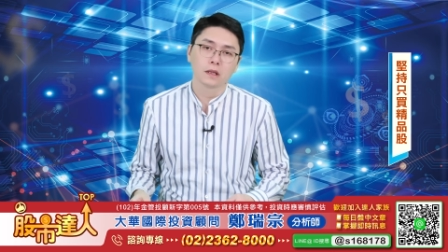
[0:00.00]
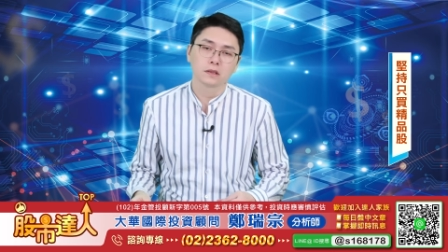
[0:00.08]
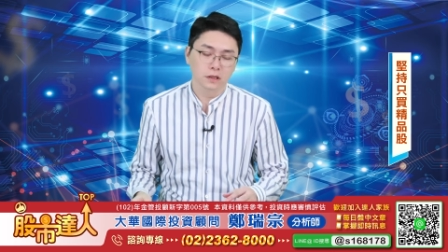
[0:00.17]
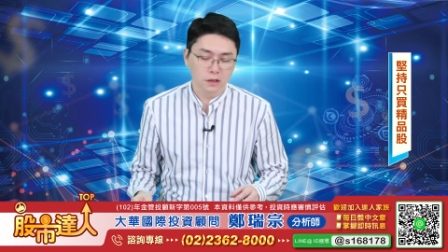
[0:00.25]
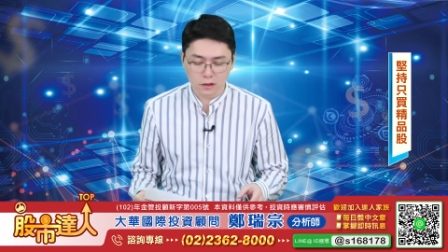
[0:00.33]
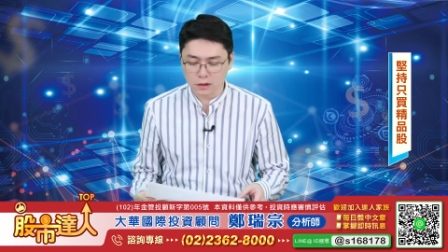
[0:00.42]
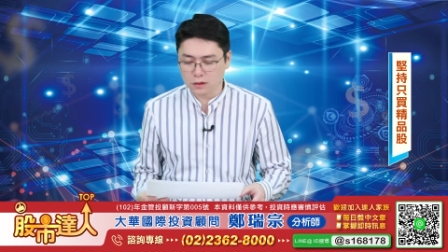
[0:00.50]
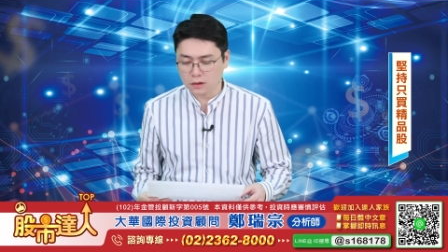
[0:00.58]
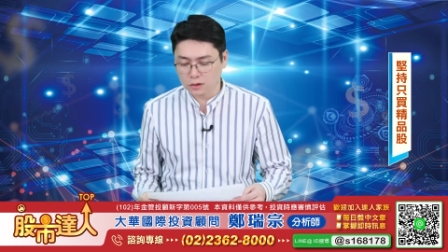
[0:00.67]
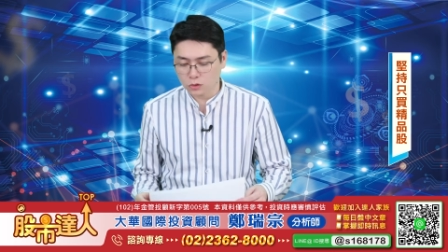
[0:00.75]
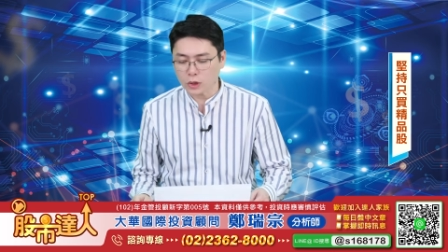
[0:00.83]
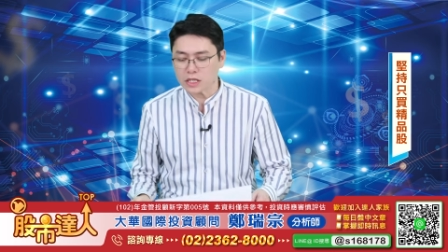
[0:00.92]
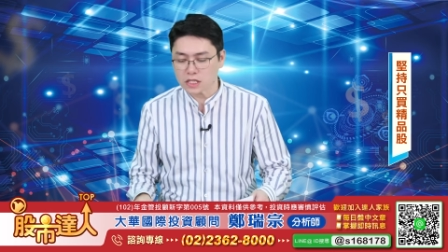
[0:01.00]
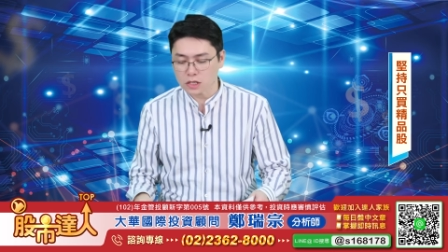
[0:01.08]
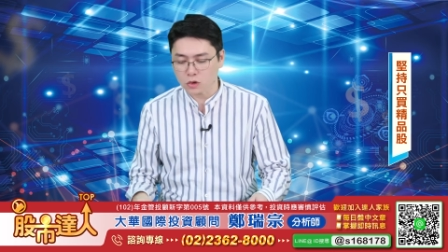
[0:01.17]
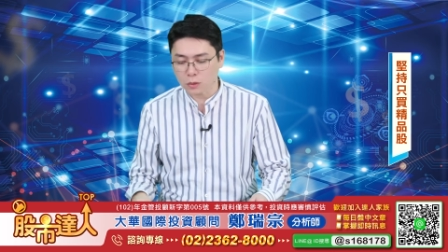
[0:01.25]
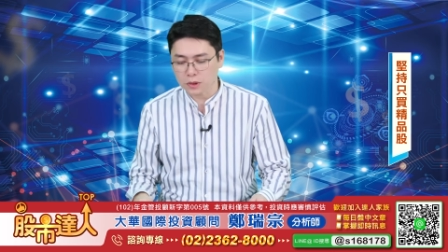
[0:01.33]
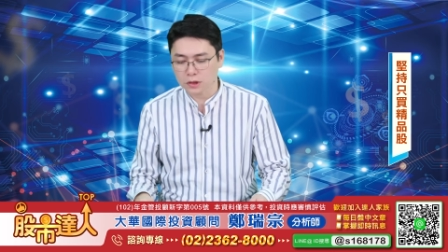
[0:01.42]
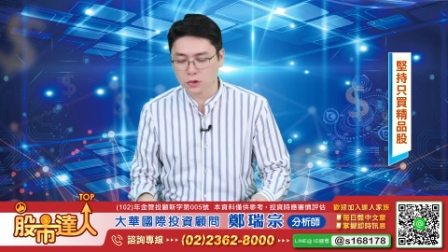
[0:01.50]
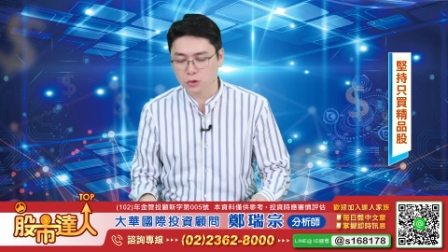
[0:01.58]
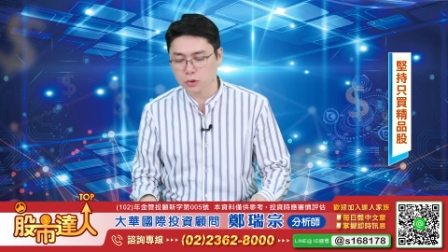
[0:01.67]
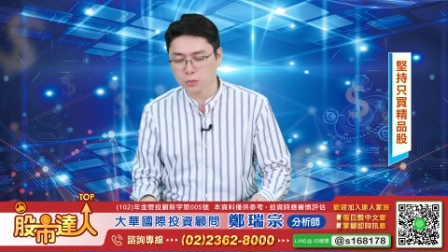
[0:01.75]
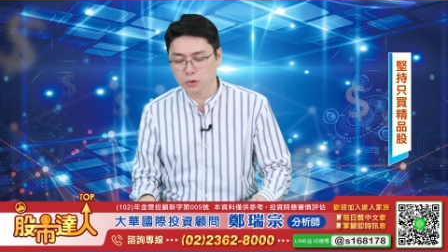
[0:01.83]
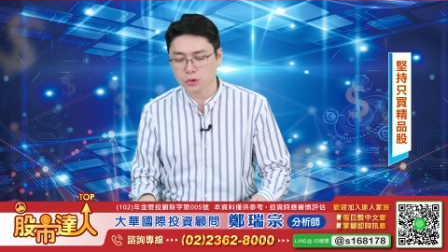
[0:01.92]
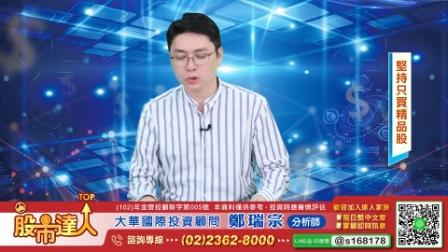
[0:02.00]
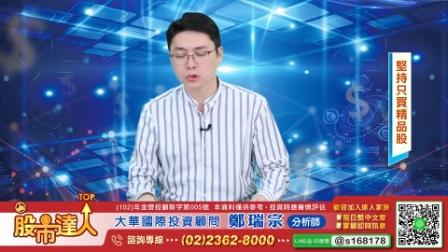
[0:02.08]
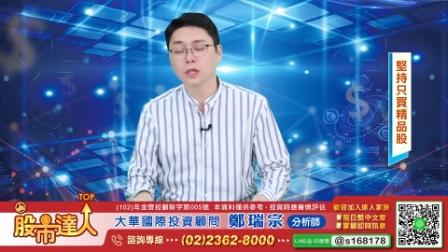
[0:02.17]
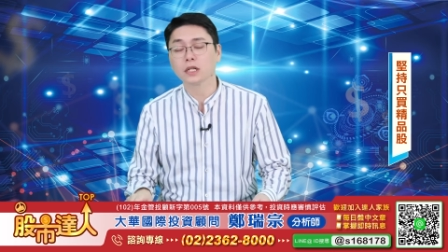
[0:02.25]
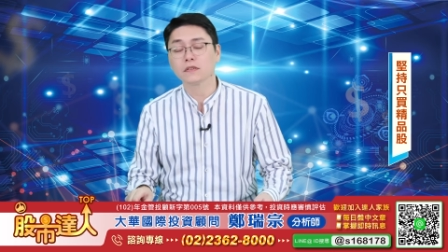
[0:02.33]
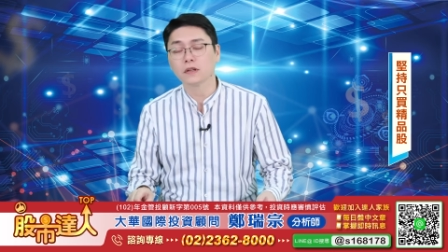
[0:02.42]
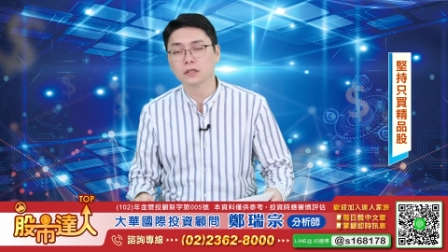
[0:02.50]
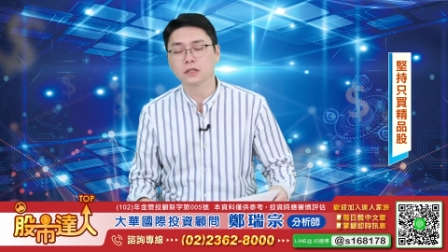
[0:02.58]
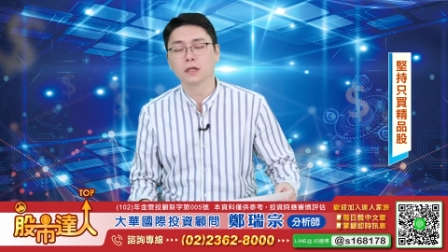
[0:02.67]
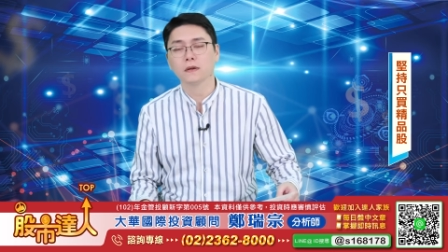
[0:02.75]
这是最最近我们持续布局的一个方向。